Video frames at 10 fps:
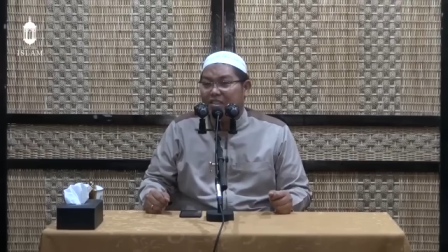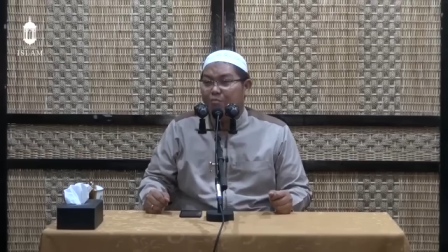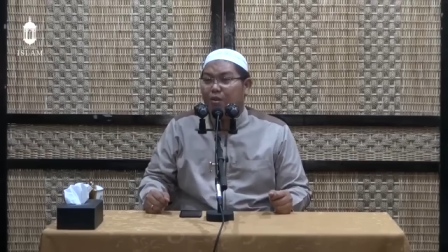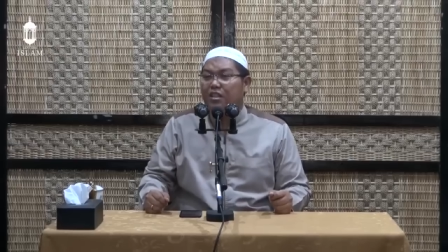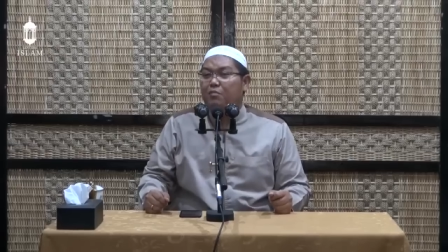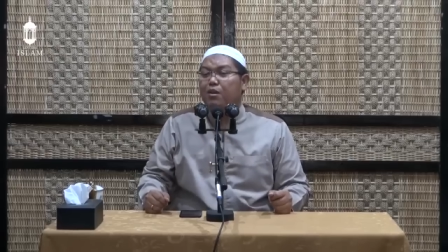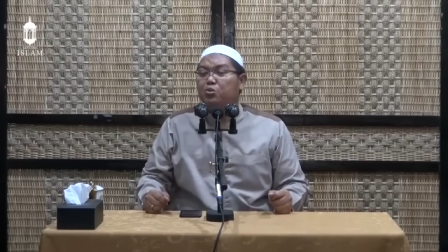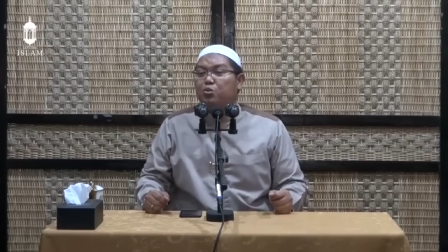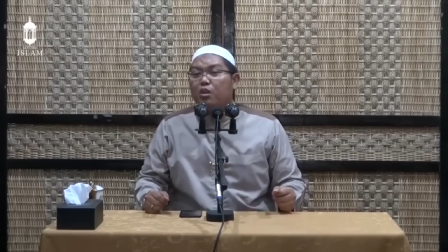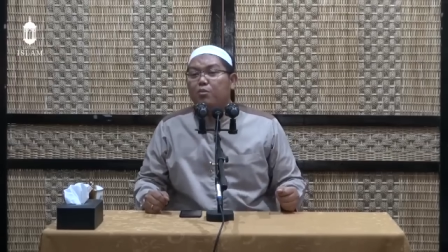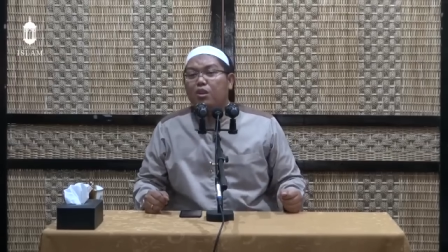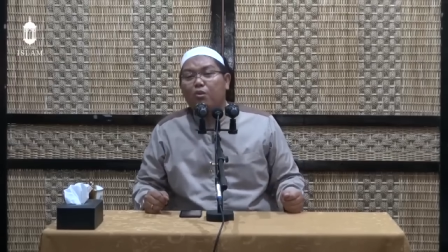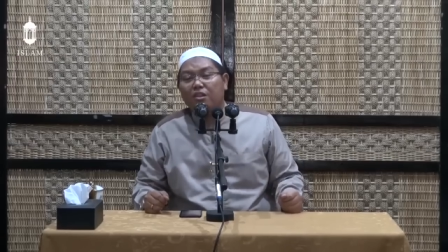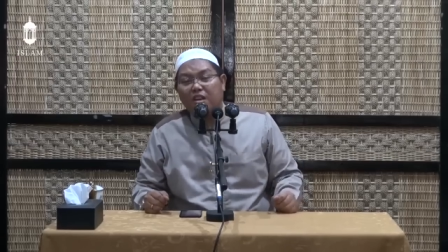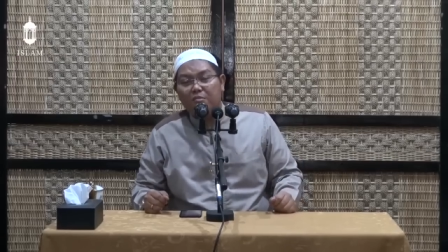Seperti Mansur ibn
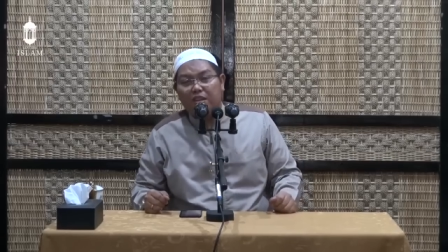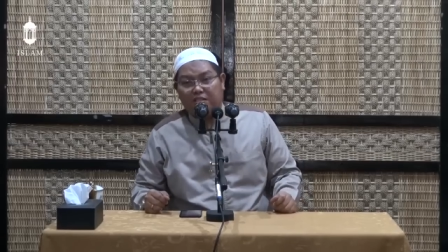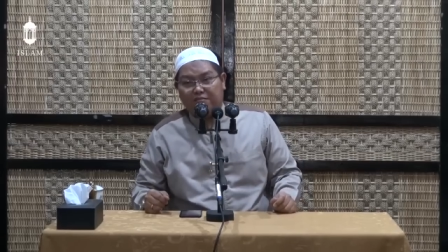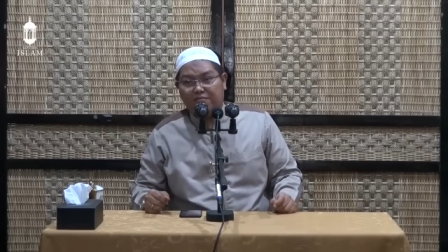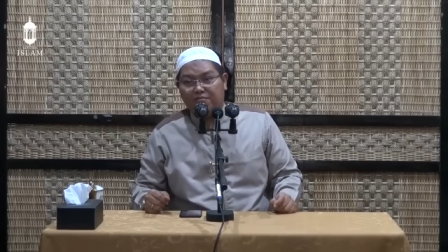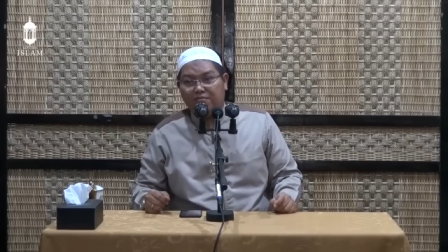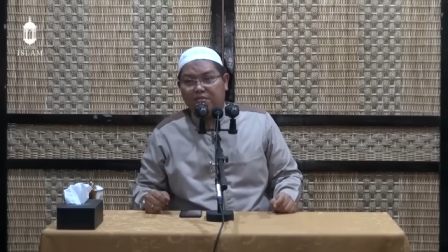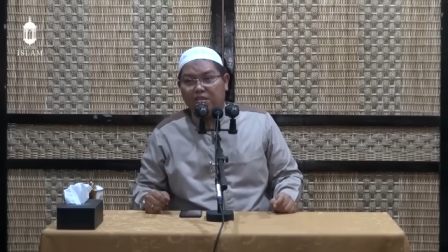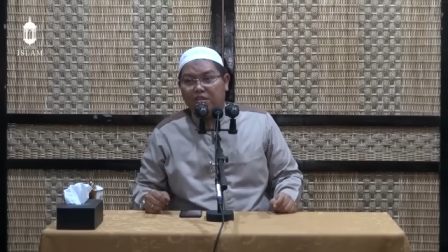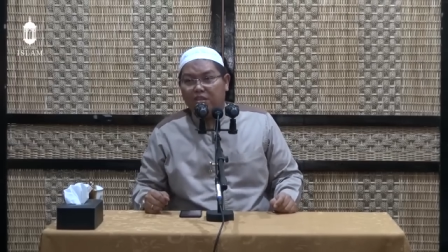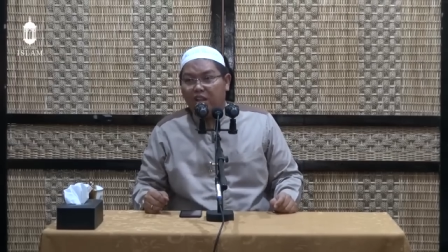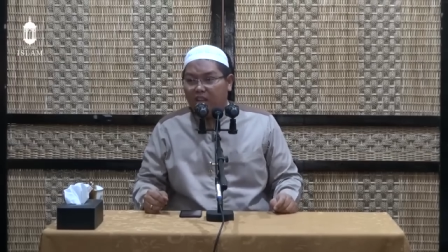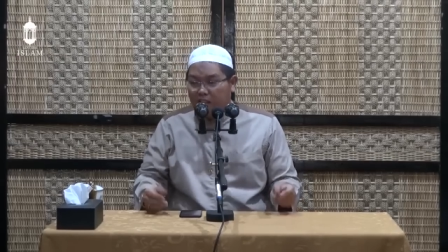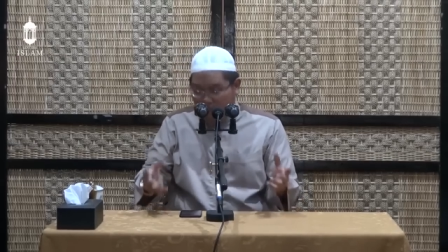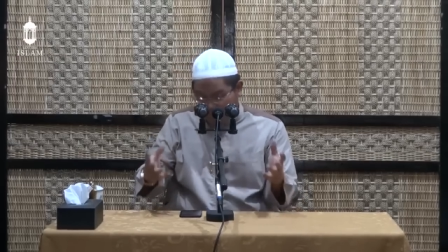al-Mu'tamir. Dia
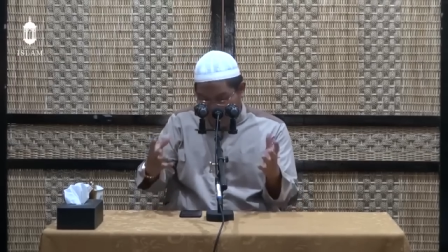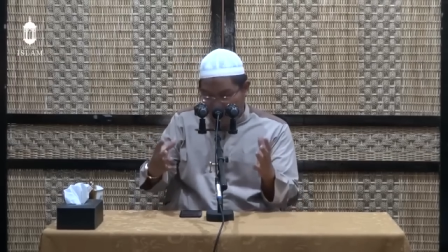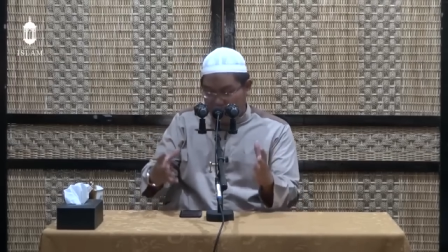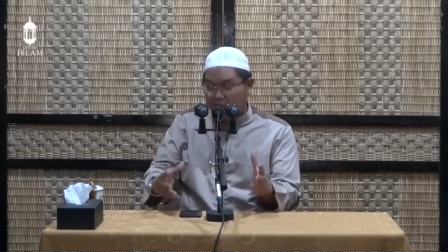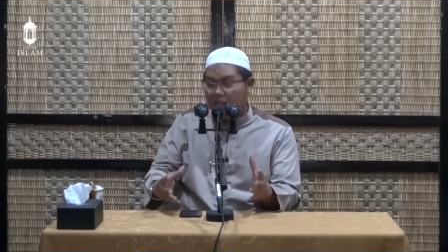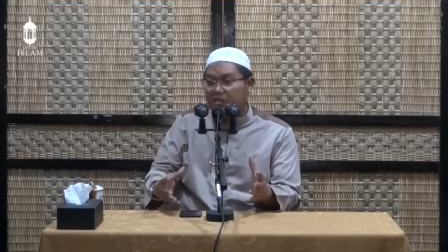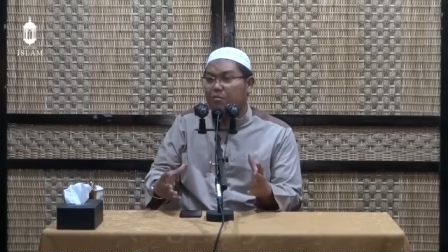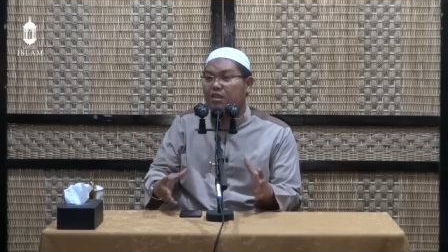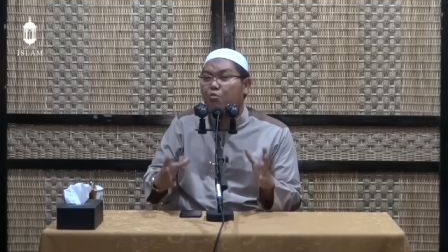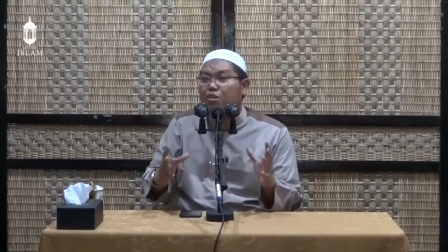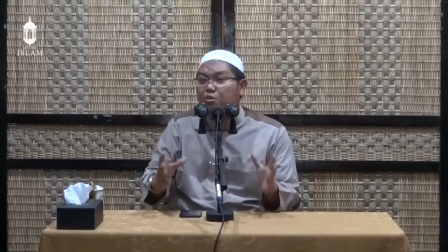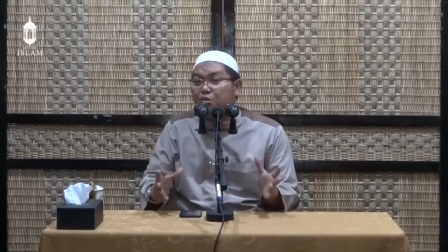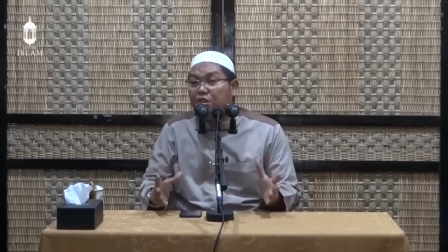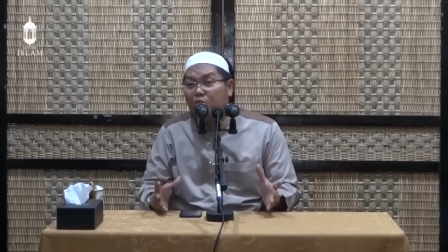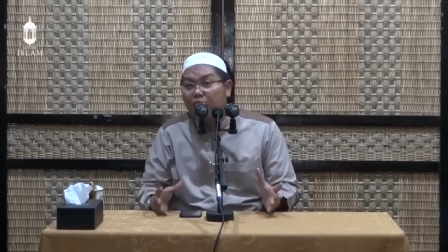lagi datang sama tamunya
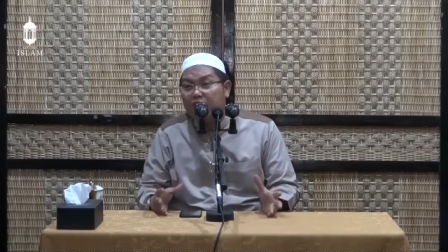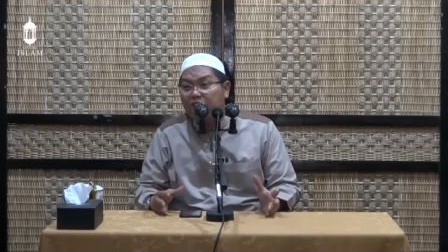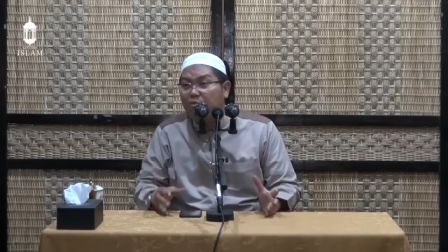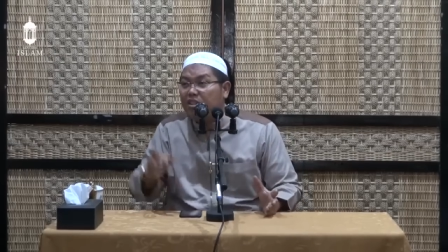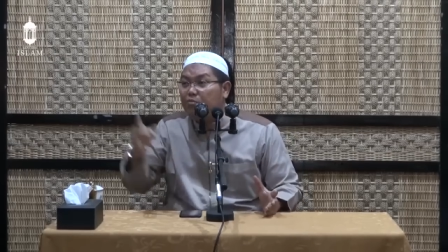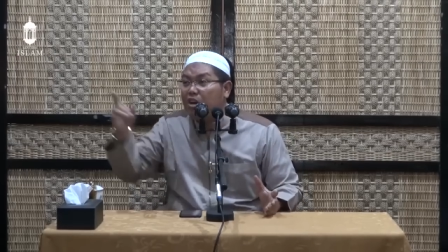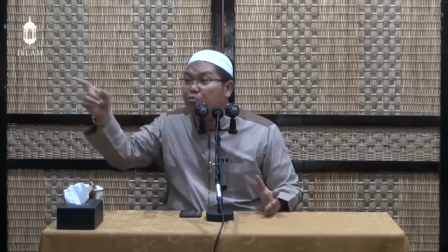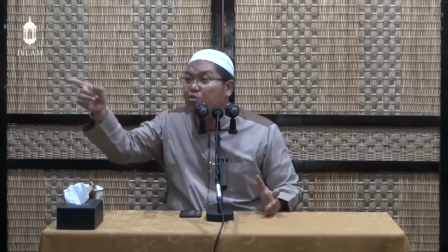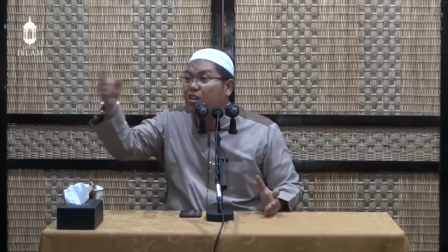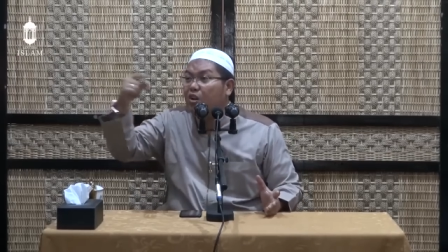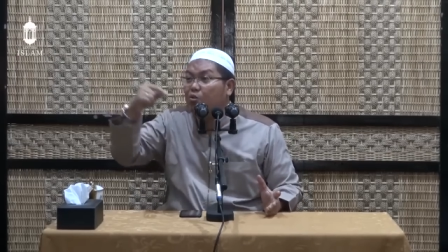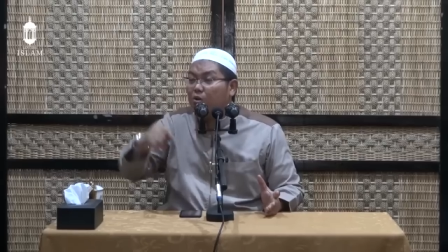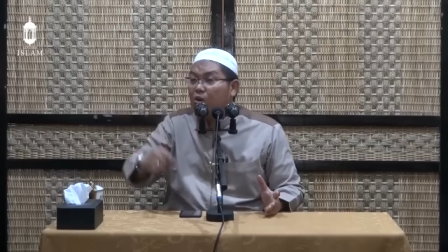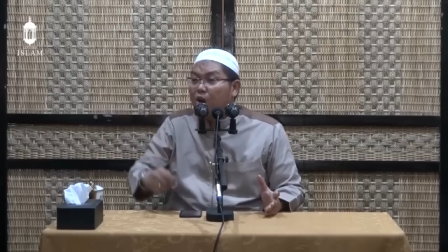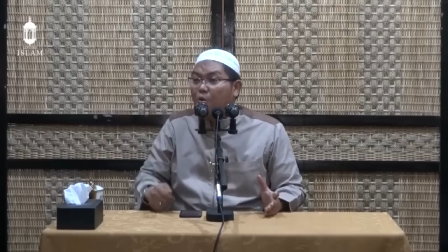duduk di rumahnya, tiba-tiba ibunya
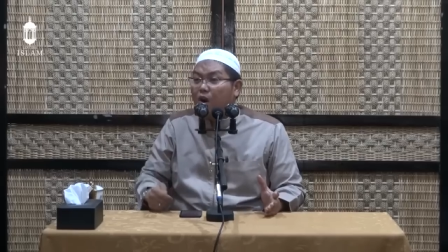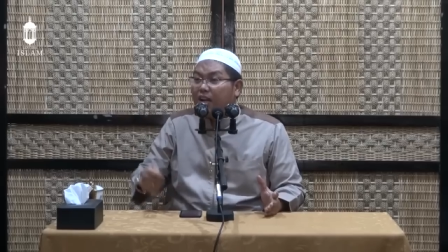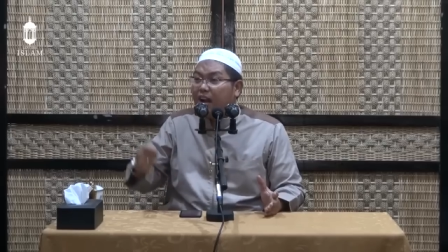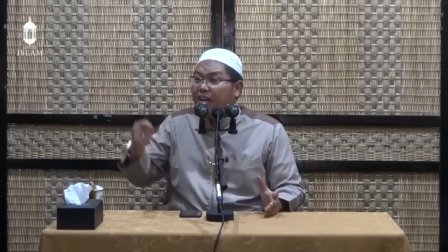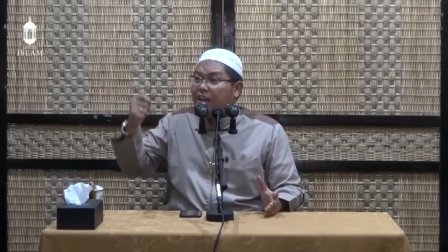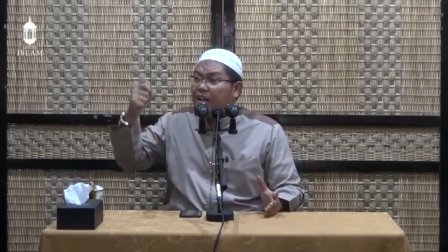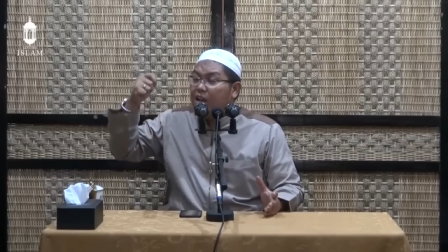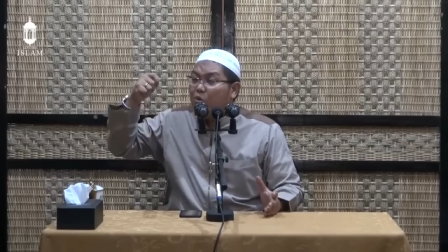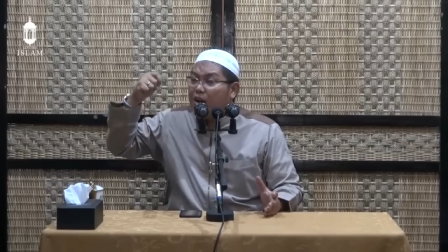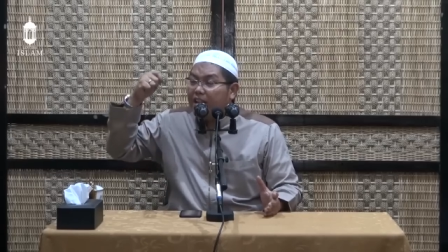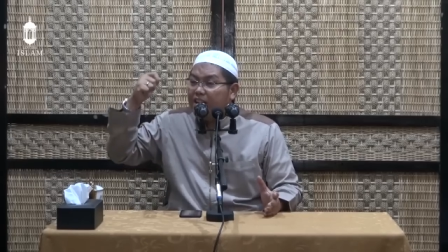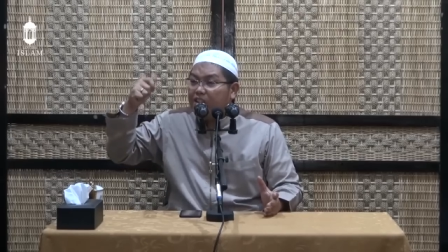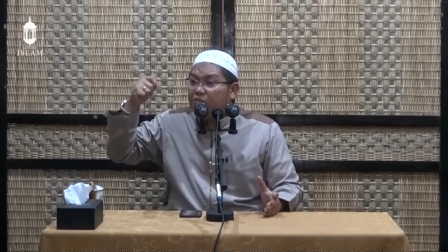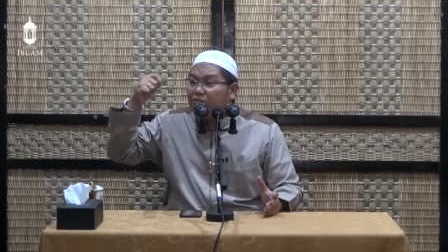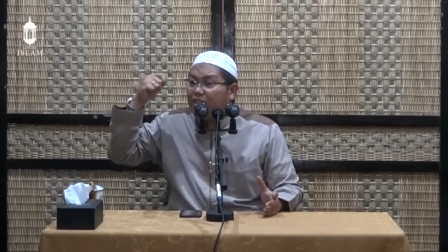keluar, wa kana wa
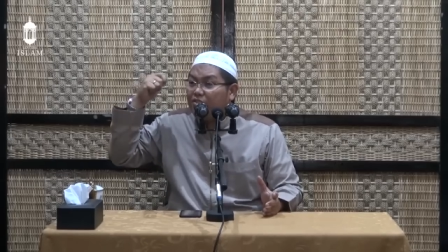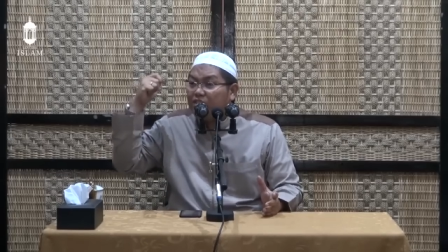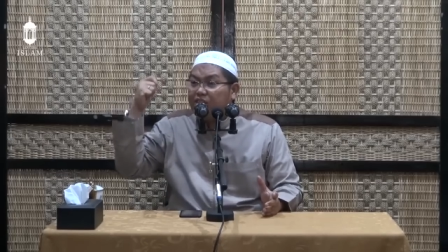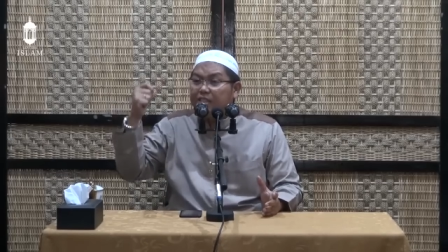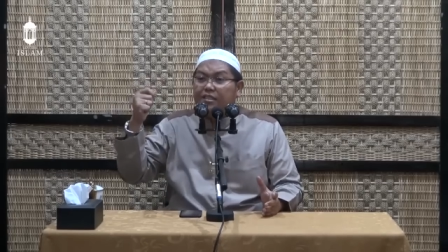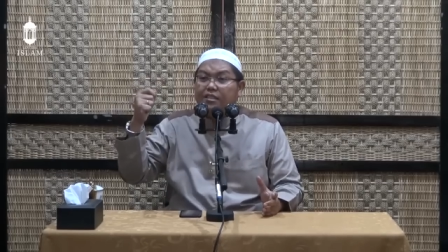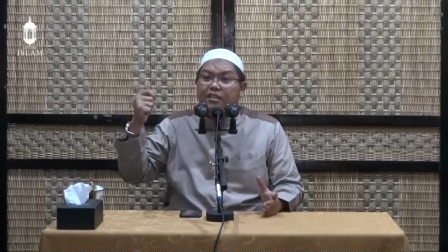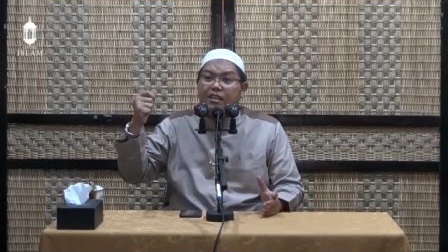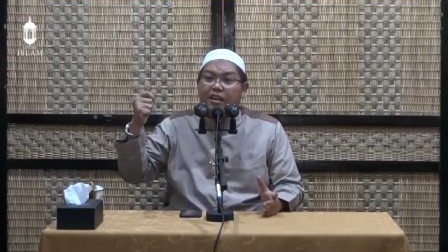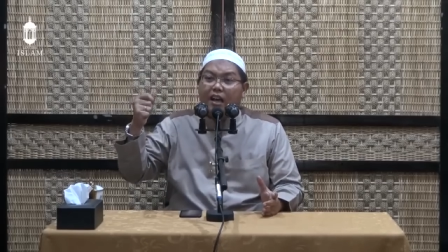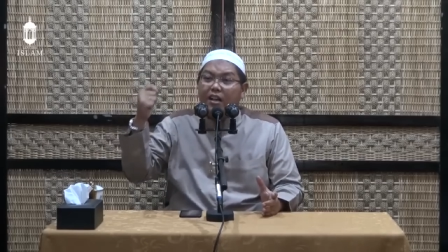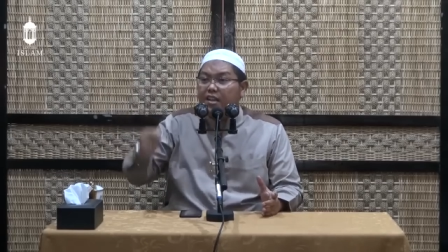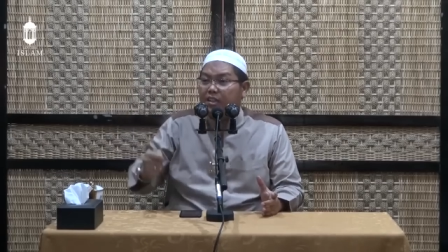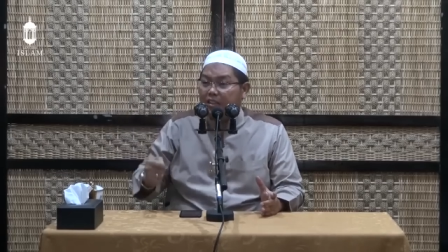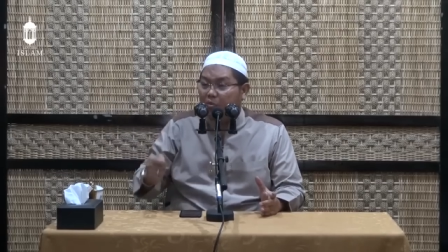kanat faddatan
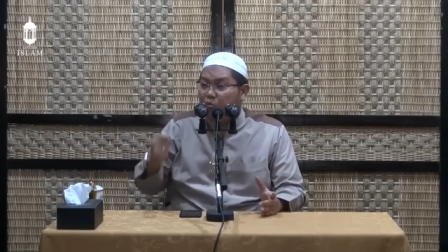alaihi.